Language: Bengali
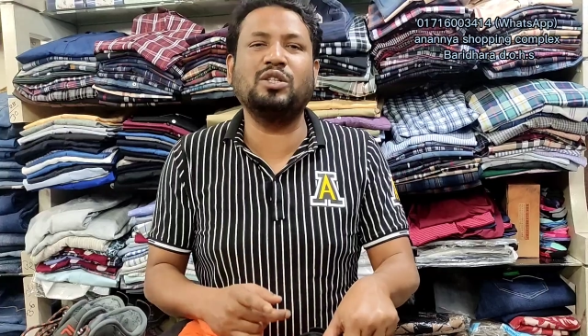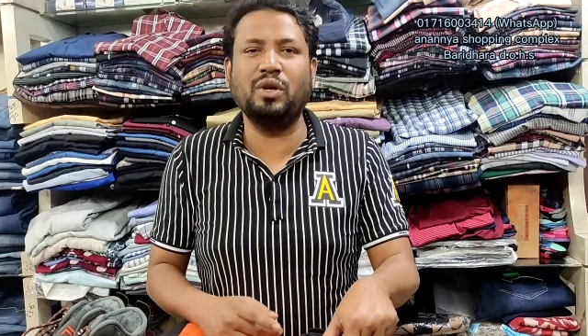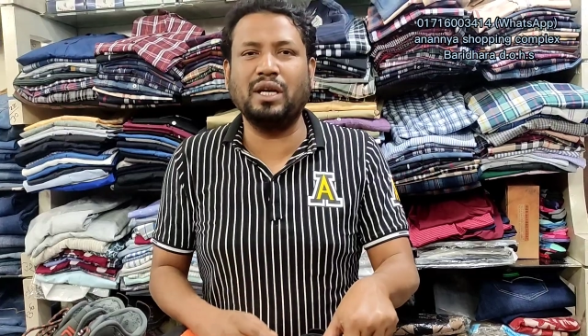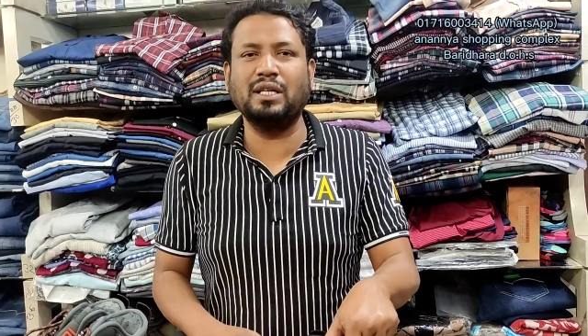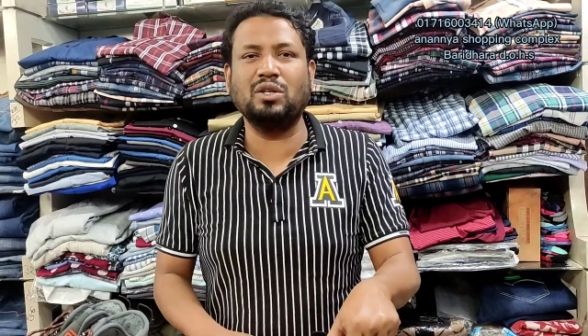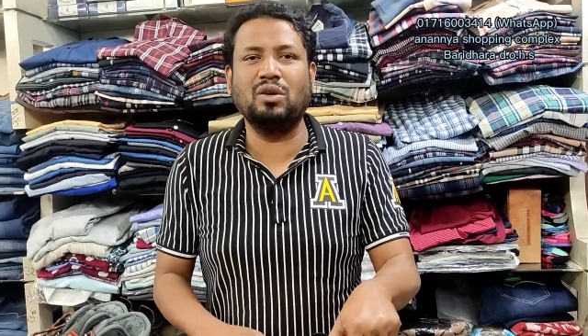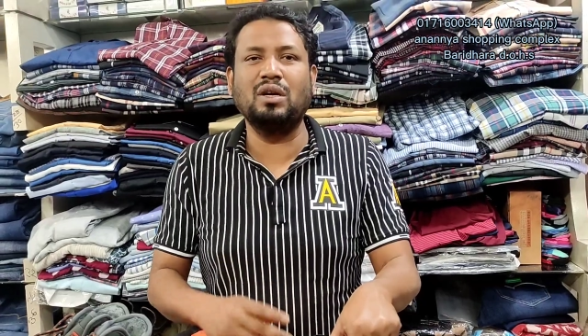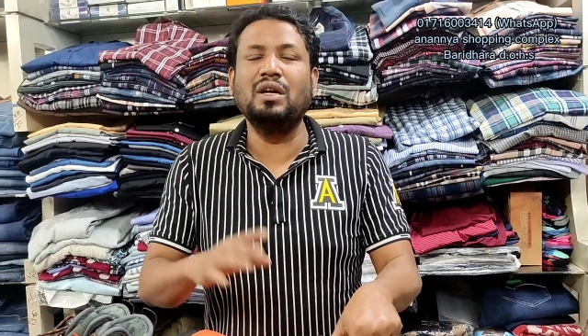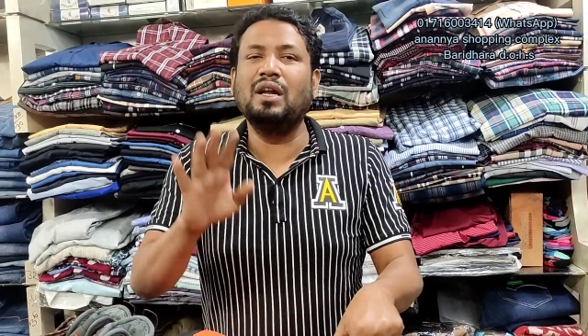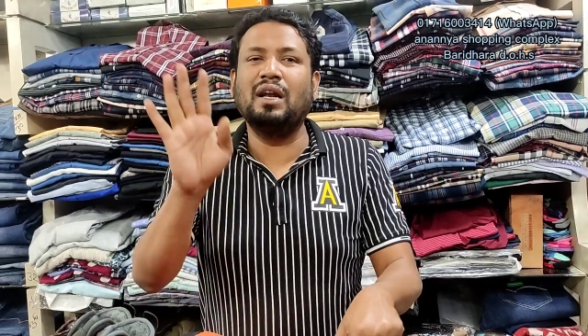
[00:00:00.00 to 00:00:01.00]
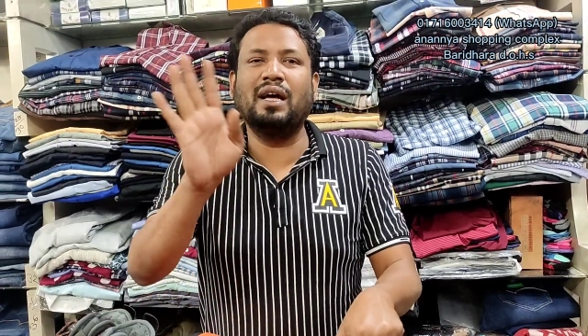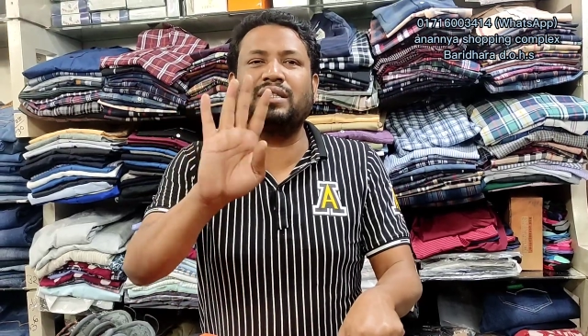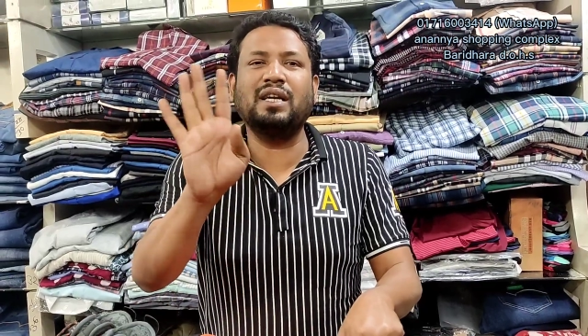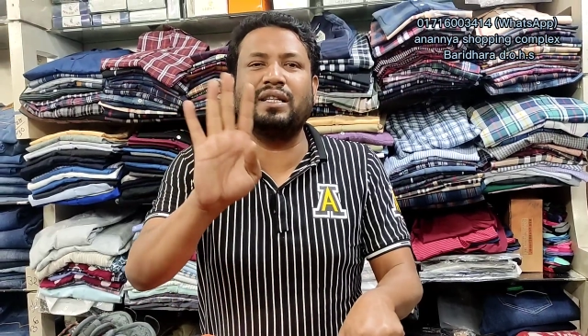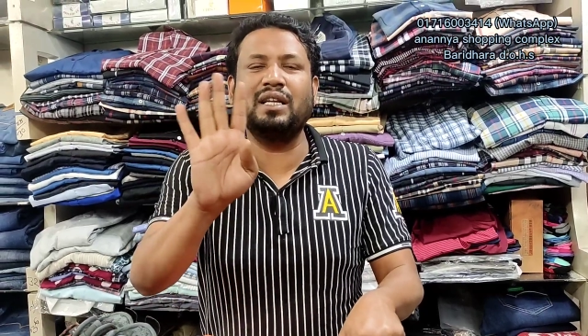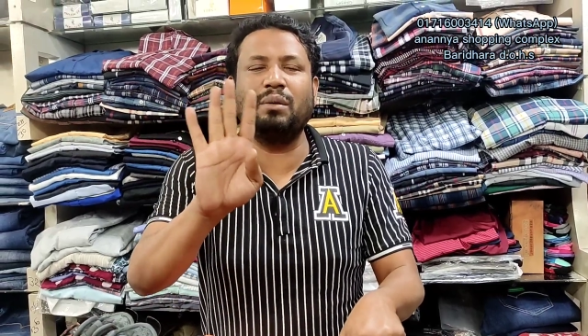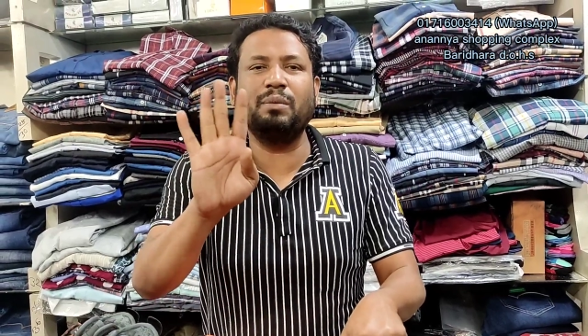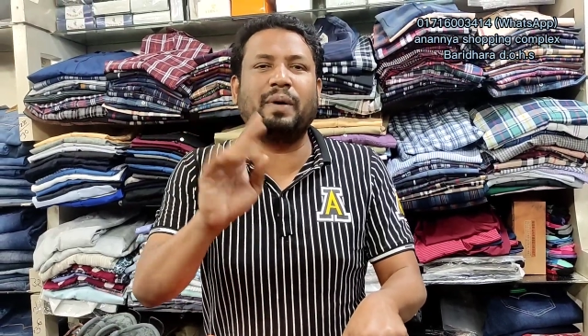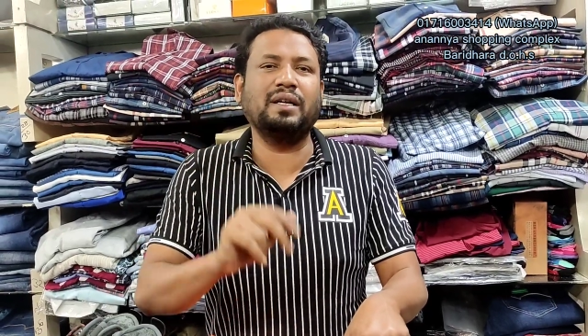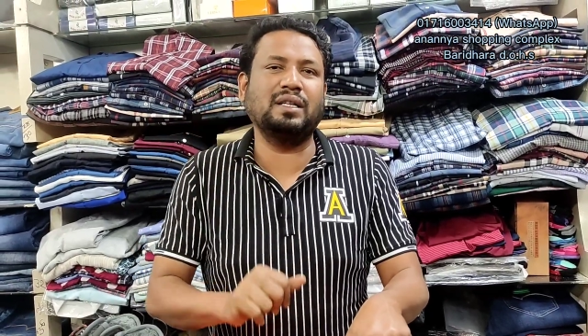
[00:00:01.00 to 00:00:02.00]
শেষ হয়ে গিয়েছিল লাস্ট চার দিন
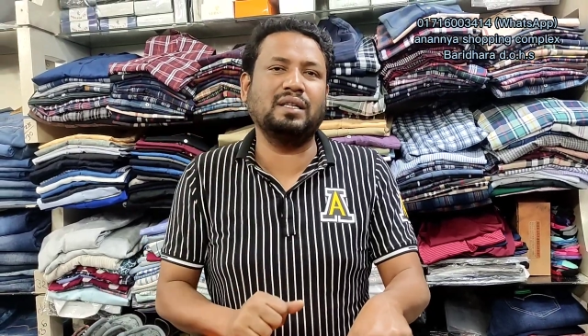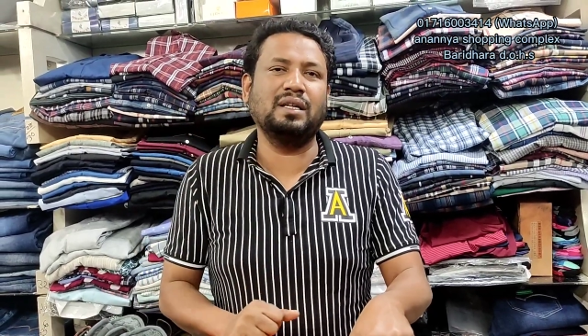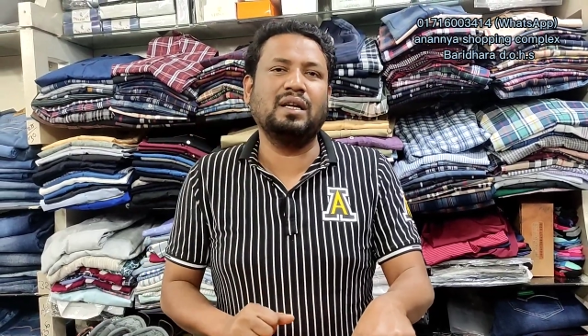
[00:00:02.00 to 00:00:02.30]
আমি পাইনি